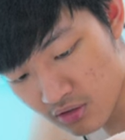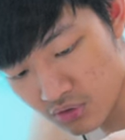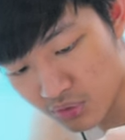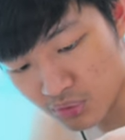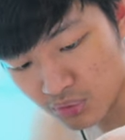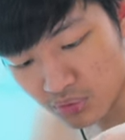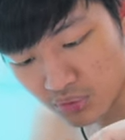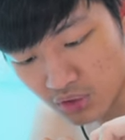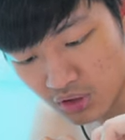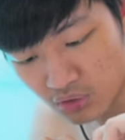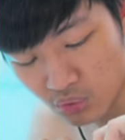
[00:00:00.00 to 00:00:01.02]
就
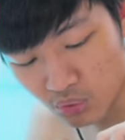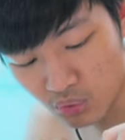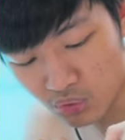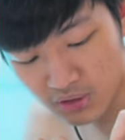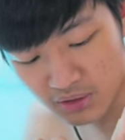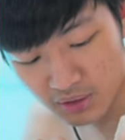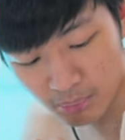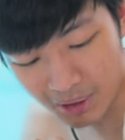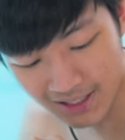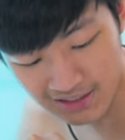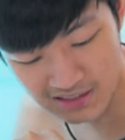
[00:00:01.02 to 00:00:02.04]
一个多功能的
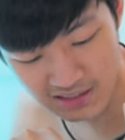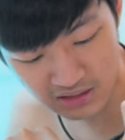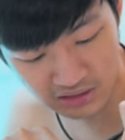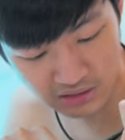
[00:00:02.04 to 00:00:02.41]
排线。